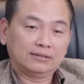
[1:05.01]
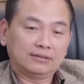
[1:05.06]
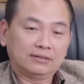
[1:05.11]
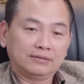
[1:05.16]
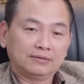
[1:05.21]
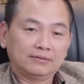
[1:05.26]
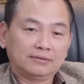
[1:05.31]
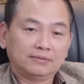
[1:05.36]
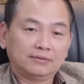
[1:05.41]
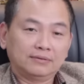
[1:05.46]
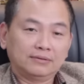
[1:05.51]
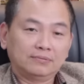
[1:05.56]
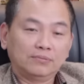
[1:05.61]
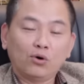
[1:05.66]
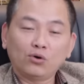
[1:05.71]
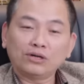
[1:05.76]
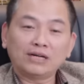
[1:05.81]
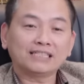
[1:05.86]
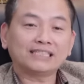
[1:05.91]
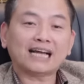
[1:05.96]
ờ,
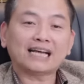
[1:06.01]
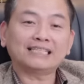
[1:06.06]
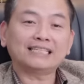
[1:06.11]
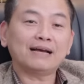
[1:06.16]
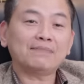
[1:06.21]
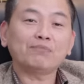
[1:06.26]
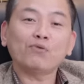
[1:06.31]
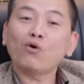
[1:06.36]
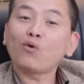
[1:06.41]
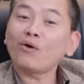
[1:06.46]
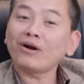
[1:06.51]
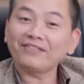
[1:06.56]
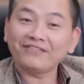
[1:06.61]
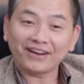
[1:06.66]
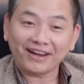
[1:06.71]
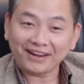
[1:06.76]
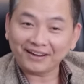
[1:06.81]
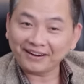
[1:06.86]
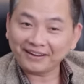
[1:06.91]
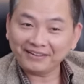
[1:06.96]
một là trả dép bố quay
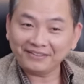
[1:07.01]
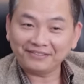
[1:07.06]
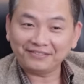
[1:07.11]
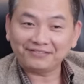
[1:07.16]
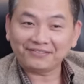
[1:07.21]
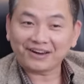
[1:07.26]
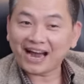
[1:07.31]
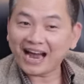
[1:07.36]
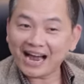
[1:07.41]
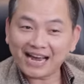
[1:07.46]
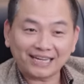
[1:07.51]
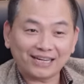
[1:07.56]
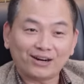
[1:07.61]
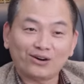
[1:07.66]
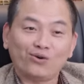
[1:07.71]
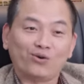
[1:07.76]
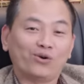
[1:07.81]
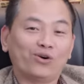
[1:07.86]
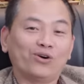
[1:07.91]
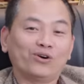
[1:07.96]
về đấy và hai
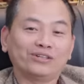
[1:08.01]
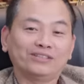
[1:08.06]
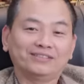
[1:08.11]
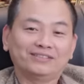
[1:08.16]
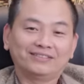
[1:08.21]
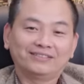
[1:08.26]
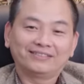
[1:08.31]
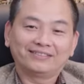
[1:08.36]
là đổ lỗi